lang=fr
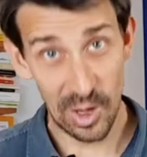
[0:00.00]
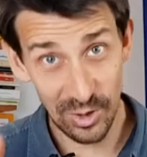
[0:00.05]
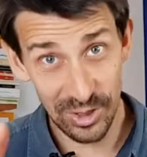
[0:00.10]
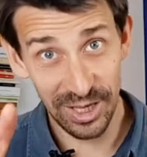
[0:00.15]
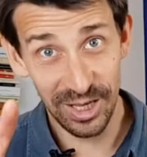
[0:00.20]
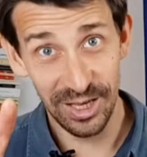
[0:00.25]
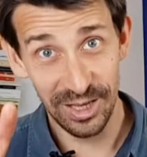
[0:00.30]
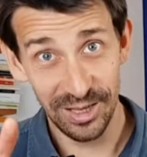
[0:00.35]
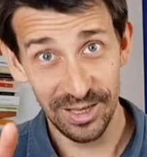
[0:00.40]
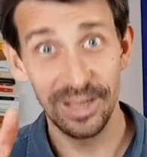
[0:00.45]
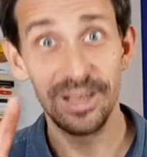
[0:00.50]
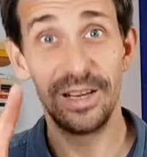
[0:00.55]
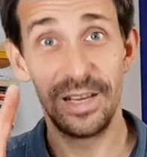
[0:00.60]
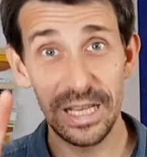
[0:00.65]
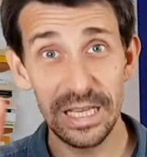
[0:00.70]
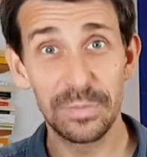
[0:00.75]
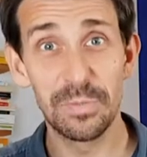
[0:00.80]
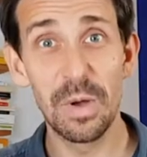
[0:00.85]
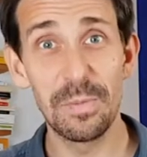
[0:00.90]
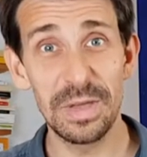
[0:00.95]
Ok,
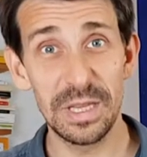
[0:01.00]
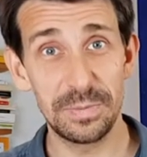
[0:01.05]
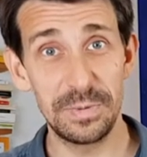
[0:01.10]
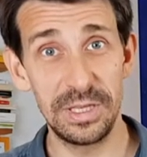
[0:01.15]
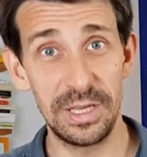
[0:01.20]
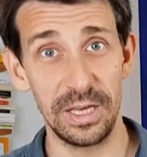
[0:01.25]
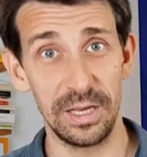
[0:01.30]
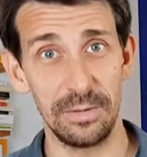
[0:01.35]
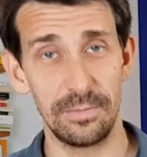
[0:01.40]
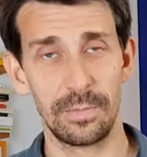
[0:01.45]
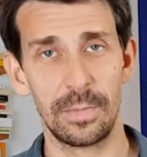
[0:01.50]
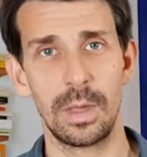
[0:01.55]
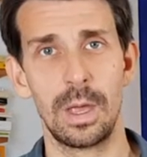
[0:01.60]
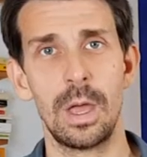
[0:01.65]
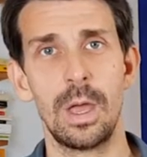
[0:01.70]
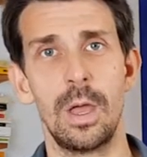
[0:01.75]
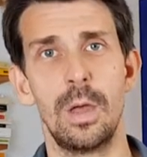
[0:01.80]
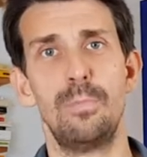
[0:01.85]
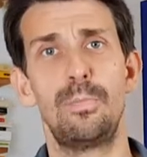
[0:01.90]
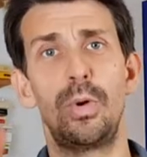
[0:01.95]
laisse-moi m'expliquer.
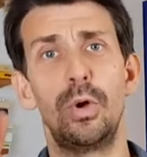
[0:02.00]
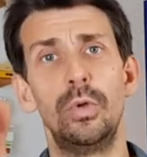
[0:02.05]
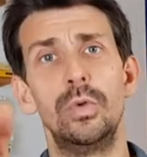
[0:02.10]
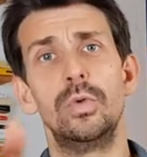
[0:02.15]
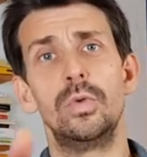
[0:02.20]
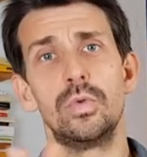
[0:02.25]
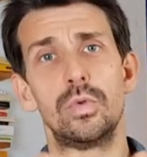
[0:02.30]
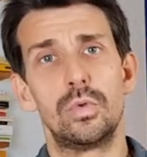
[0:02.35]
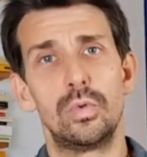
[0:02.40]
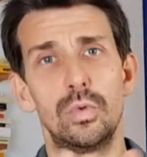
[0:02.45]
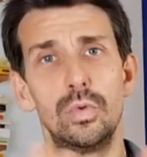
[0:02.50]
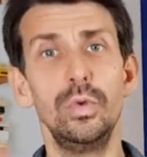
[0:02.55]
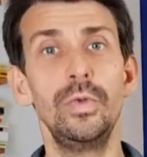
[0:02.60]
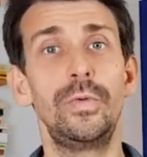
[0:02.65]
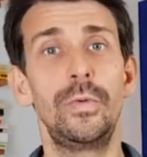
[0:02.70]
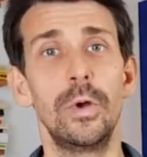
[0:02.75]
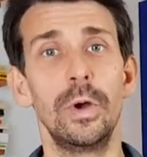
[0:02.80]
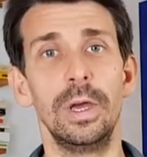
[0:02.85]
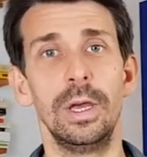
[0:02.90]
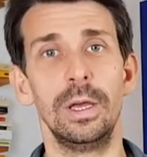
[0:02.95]
Prenons une
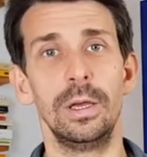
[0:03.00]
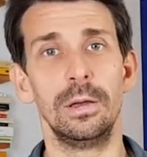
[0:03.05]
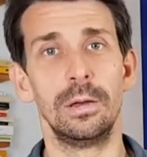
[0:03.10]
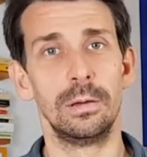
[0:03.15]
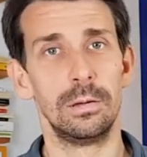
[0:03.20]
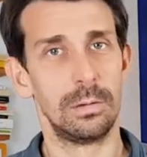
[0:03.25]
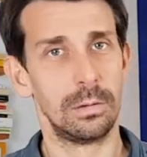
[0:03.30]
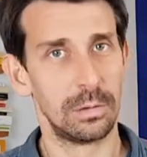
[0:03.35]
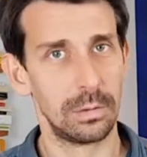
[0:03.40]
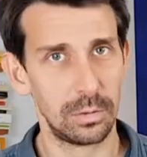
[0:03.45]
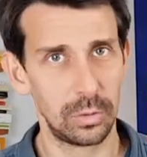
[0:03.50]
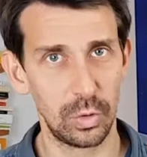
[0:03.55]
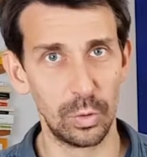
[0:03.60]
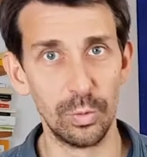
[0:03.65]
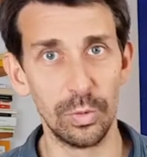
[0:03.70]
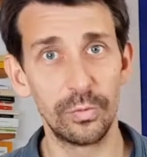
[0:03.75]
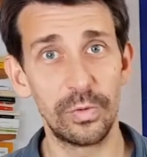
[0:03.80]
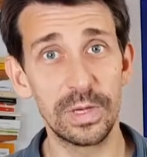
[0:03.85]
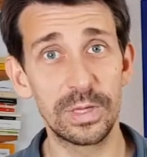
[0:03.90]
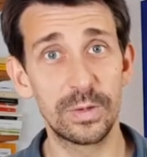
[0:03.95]
forêt. Tout le
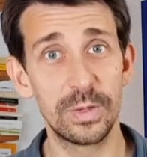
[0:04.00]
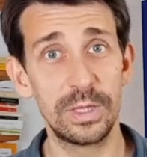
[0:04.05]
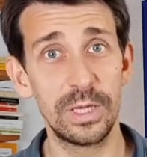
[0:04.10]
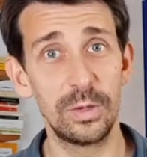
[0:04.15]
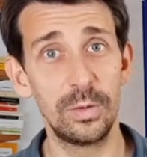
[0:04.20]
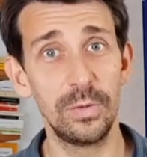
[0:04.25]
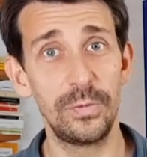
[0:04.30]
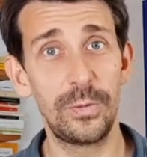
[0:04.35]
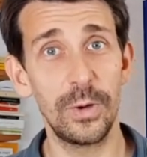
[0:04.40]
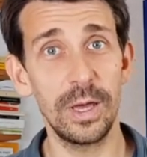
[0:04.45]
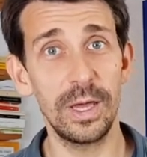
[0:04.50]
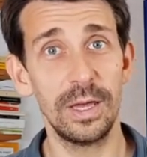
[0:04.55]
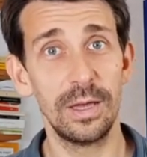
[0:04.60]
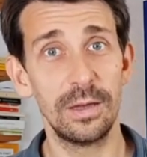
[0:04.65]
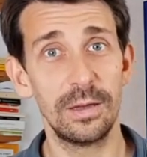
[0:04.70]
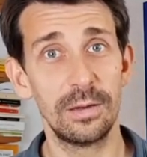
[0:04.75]
monde voit ce que c'est qu'une forêt.